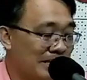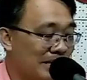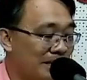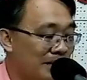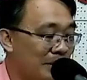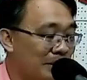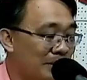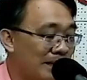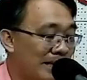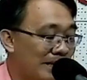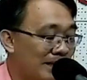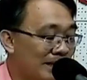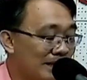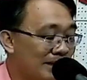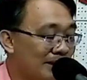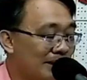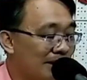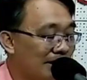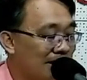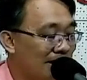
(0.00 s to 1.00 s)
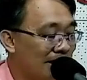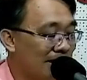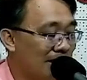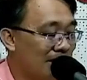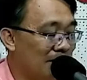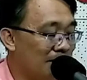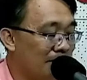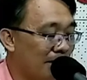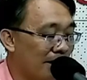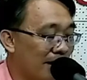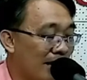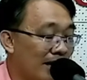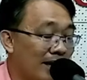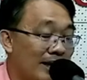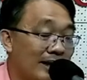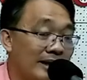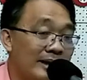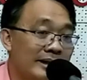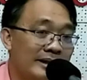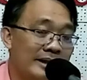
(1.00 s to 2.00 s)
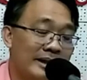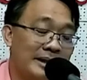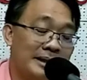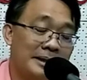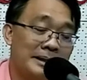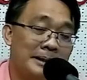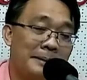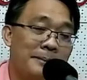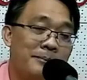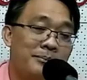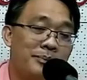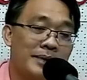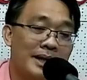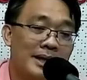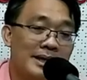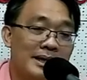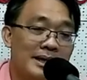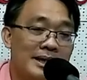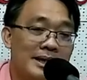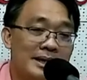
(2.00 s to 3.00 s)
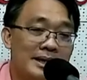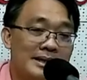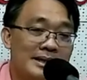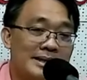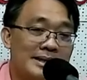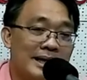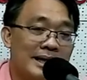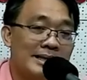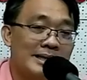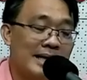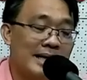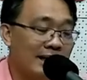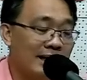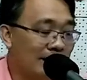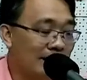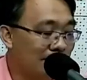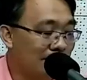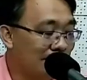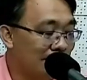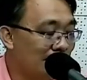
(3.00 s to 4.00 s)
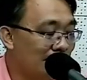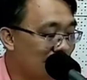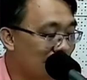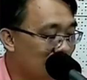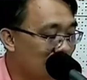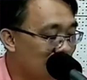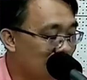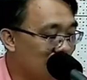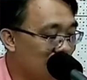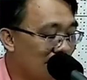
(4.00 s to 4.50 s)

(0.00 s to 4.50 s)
Sana uneg iti uh, panakaiya laysay na iti Ingles.